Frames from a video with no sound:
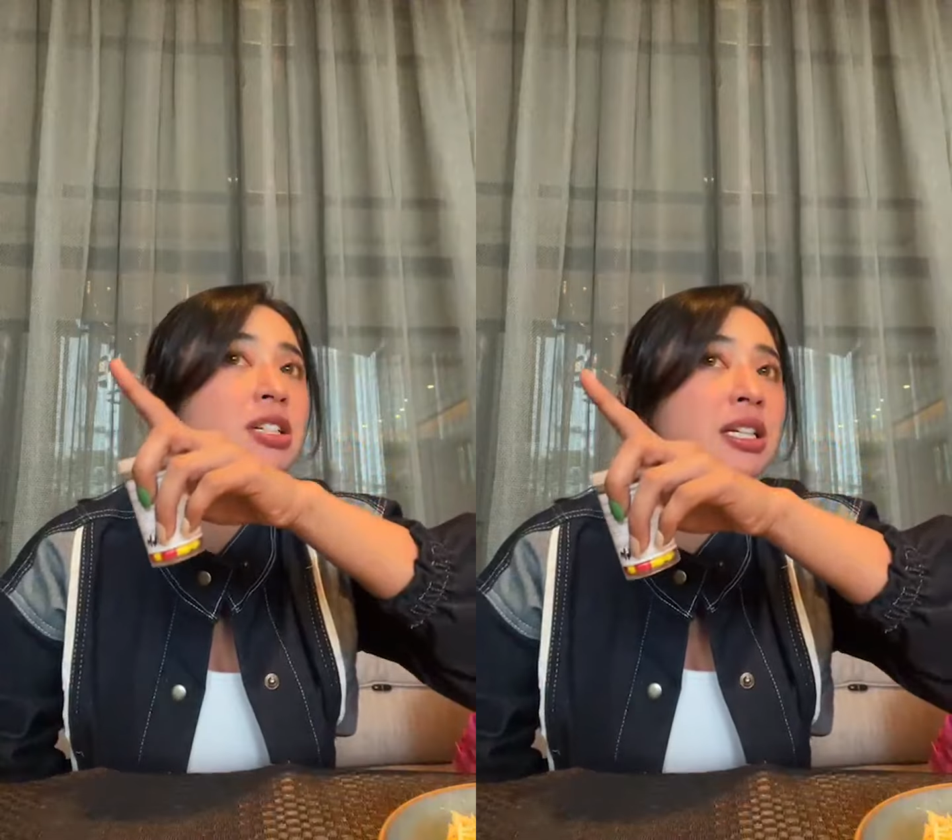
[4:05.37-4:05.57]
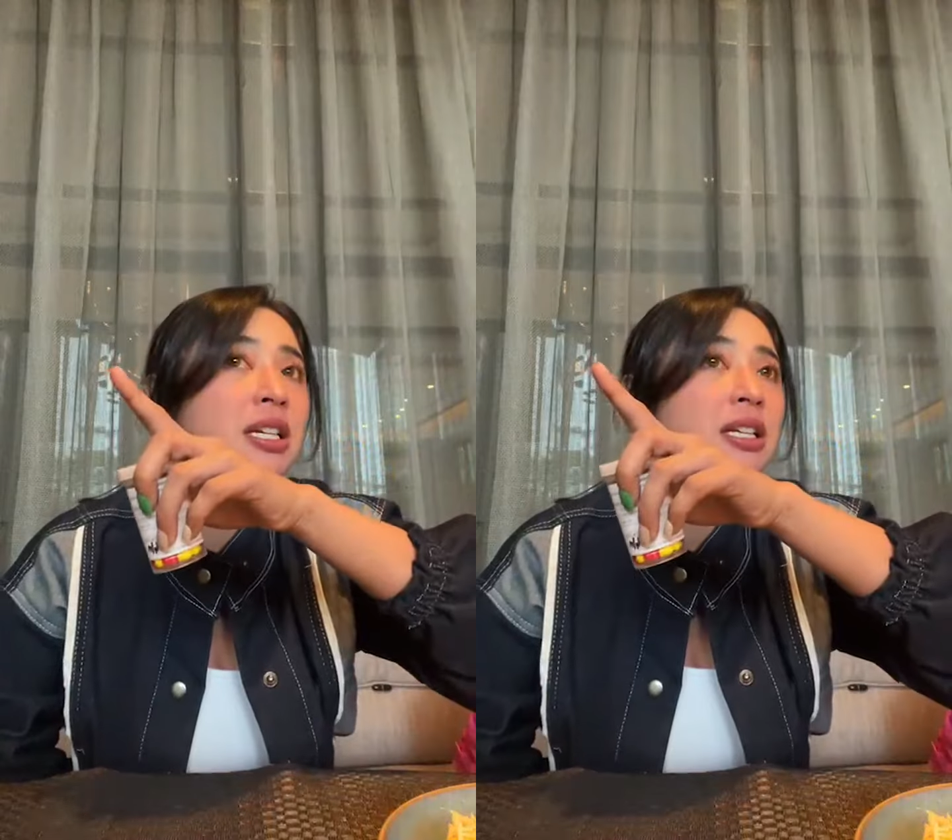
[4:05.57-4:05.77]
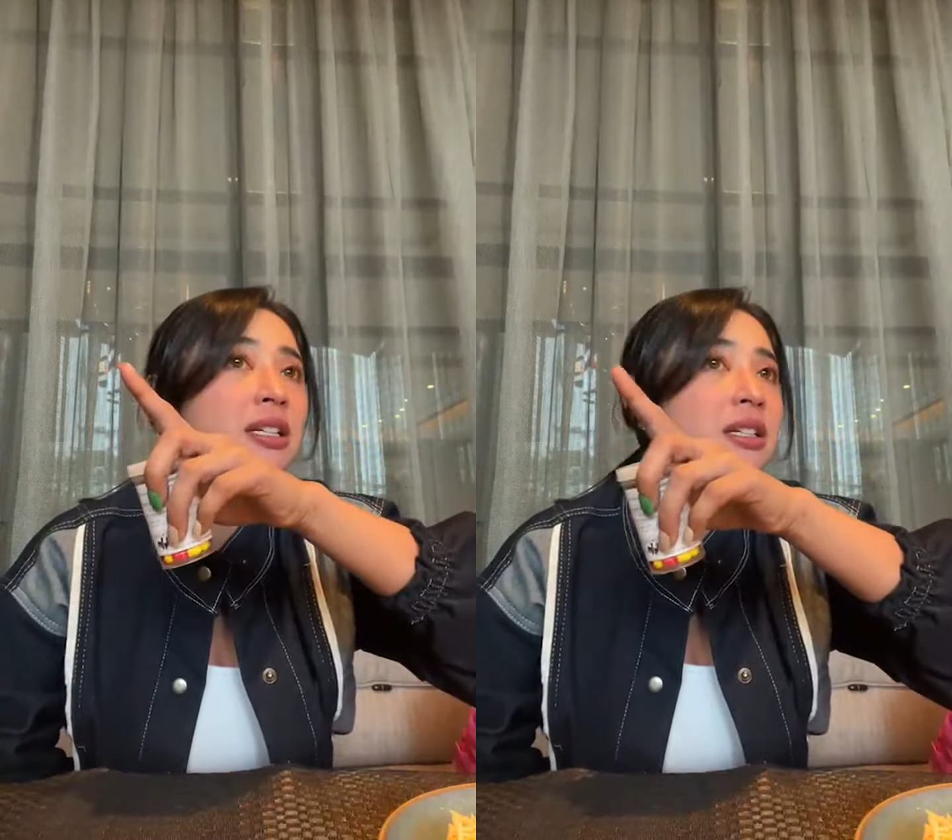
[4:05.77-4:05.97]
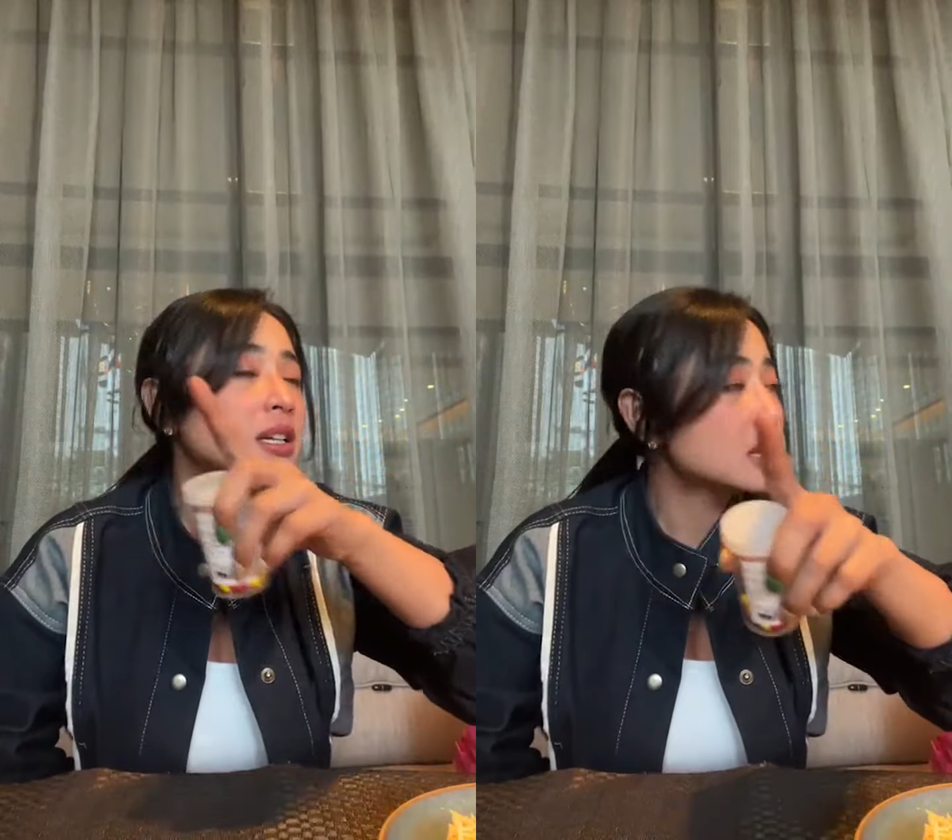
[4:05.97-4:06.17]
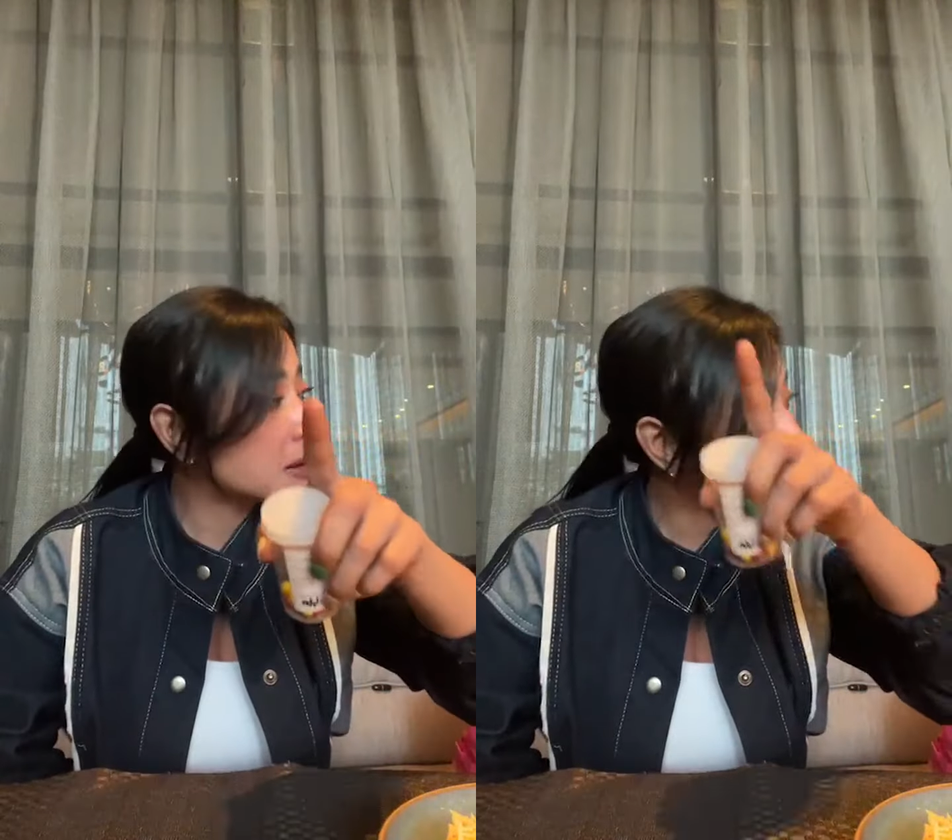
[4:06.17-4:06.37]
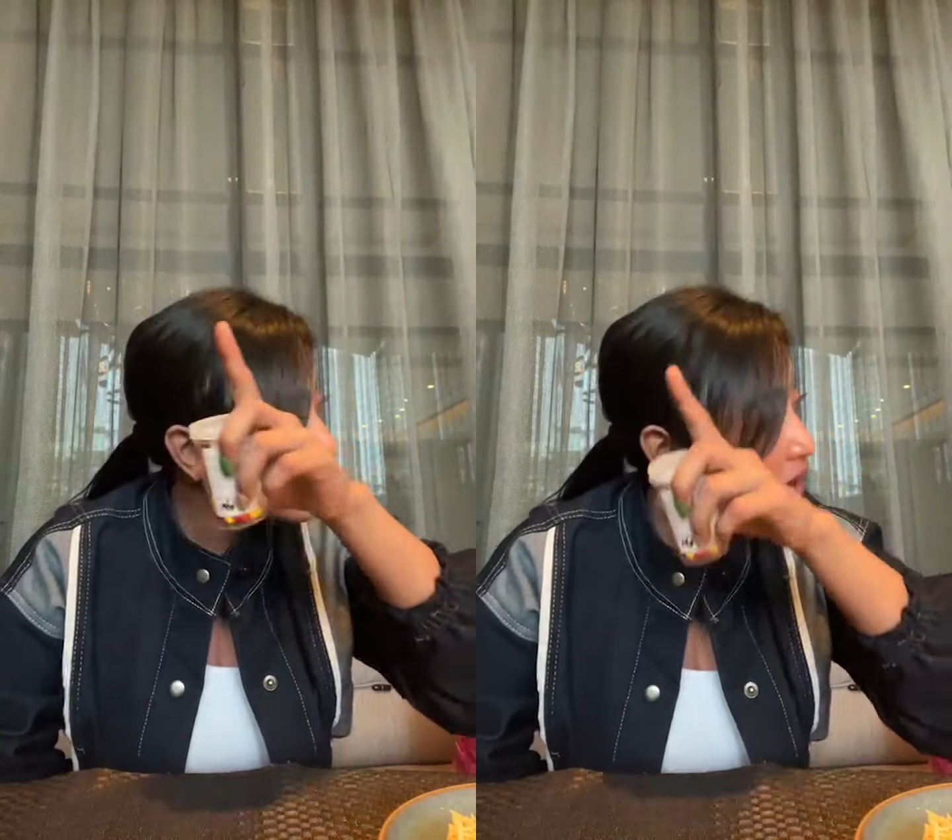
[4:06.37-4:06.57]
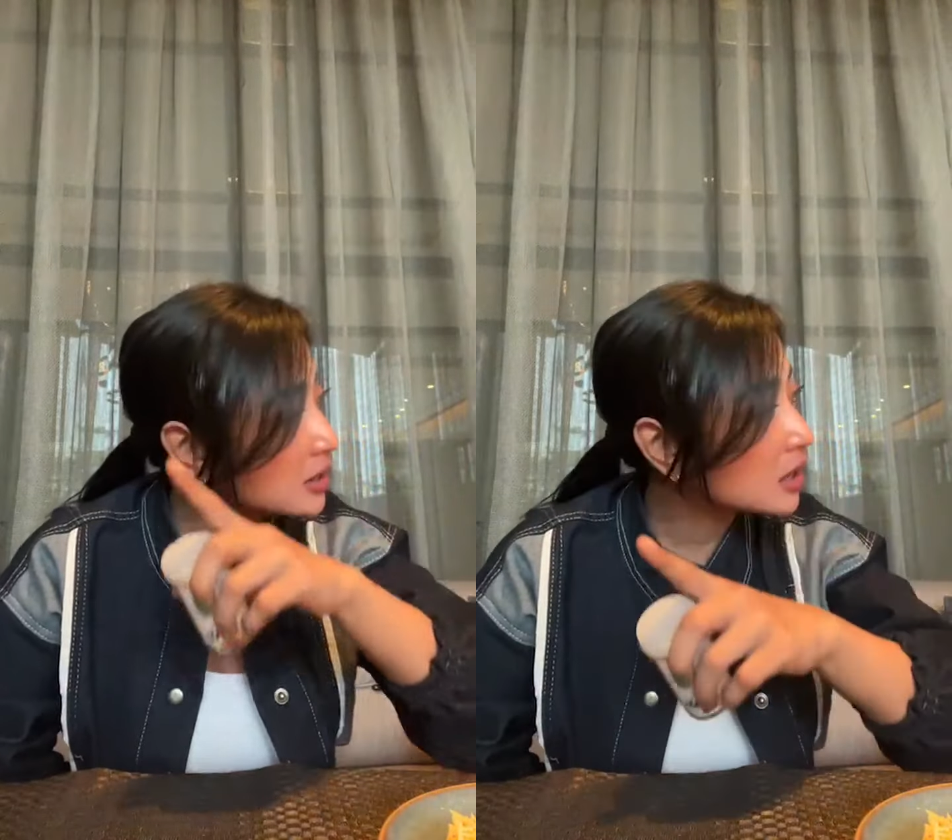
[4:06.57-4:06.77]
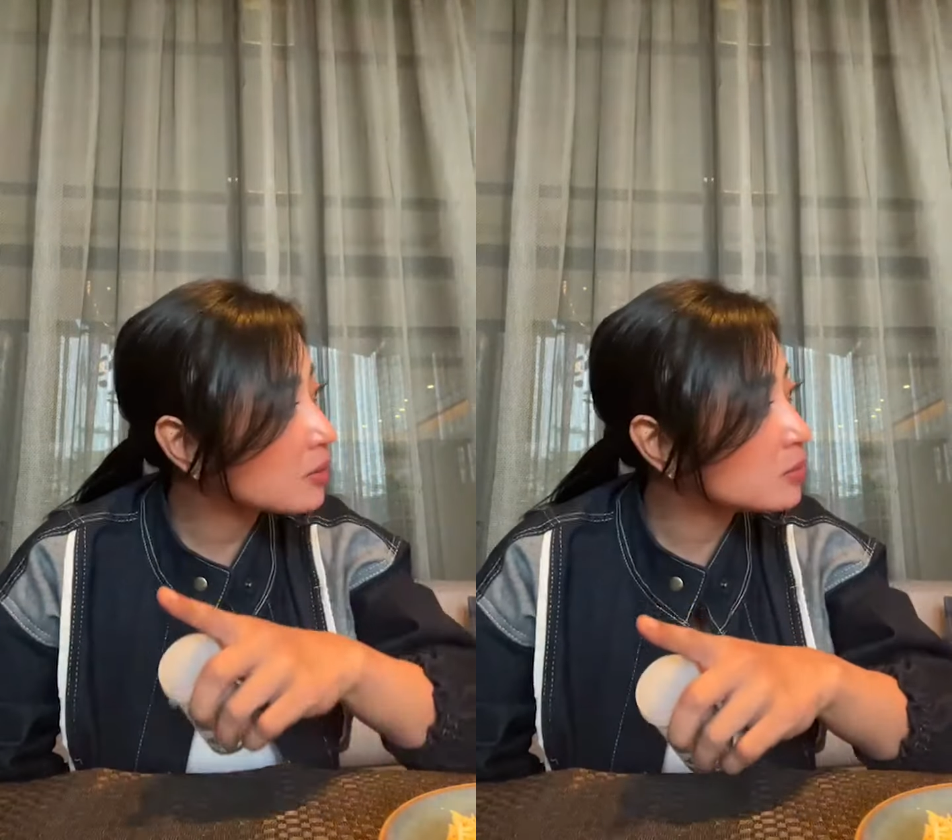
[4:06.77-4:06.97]
sini
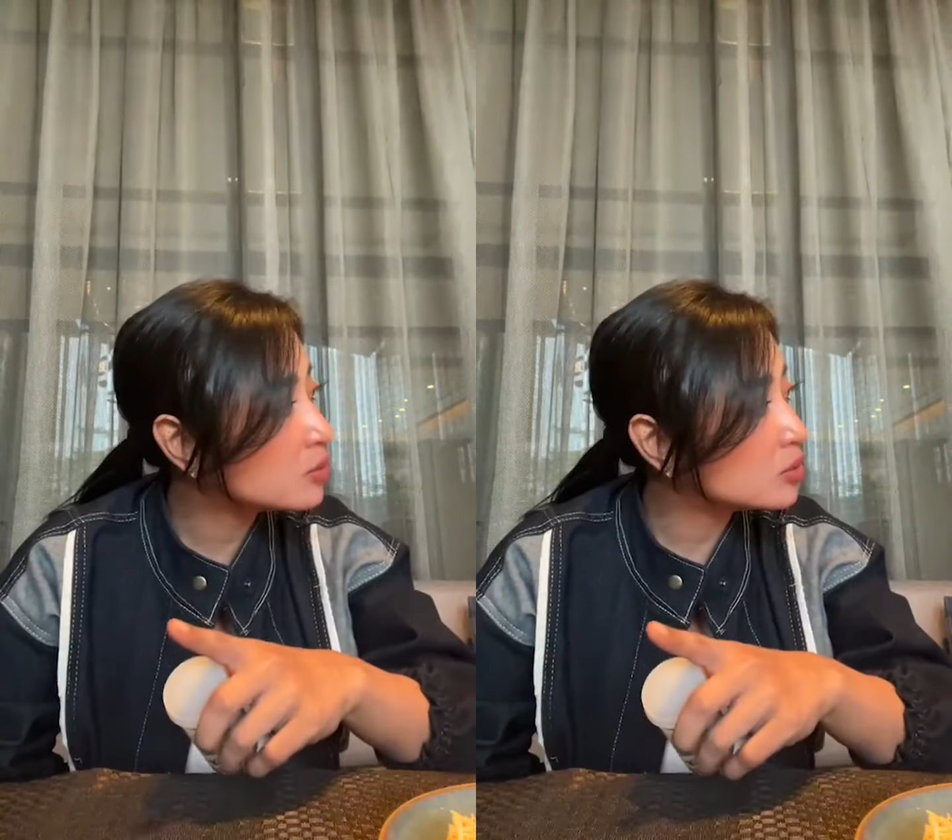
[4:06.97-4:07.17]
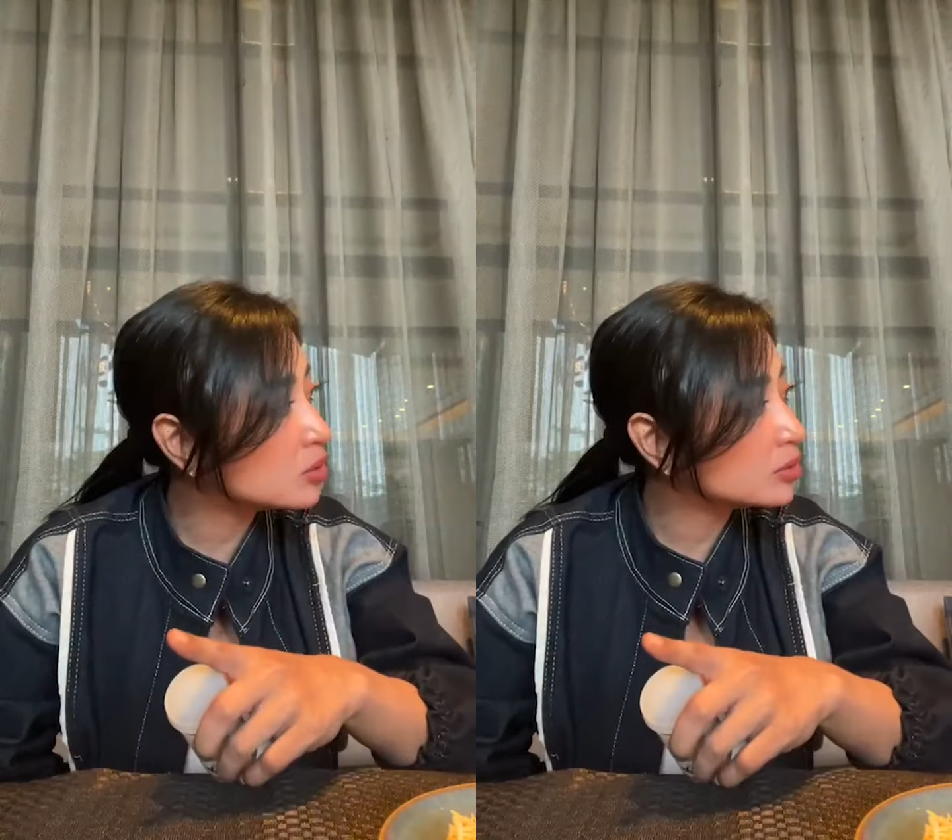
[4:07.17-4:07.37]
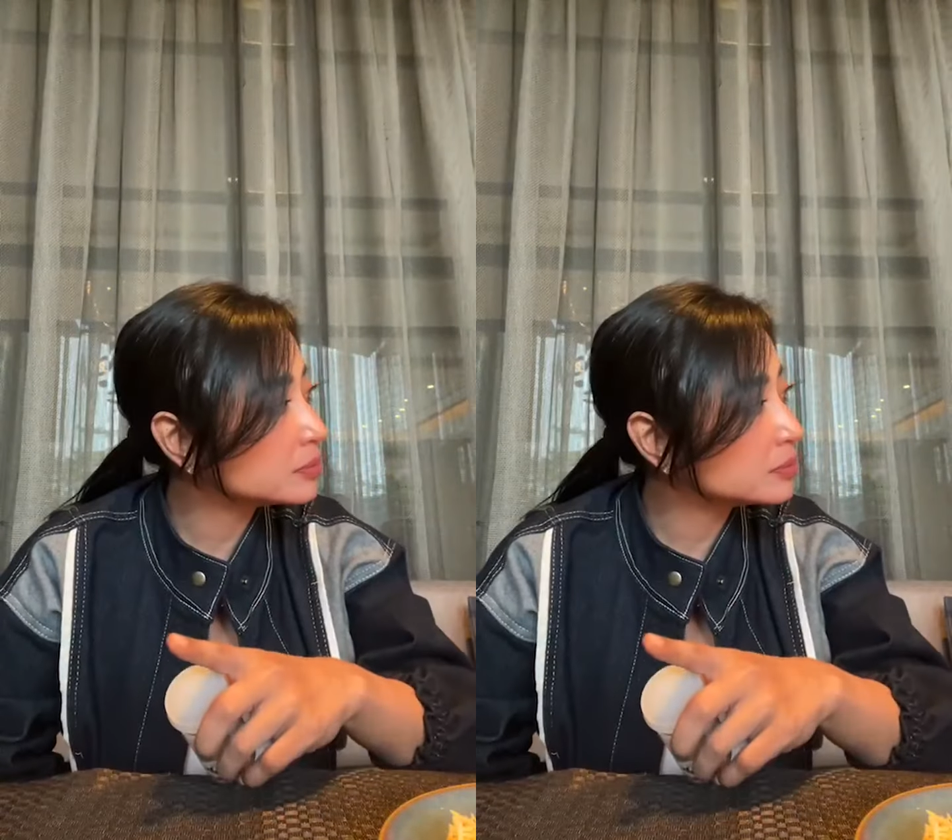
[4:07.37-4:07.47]
makan kamu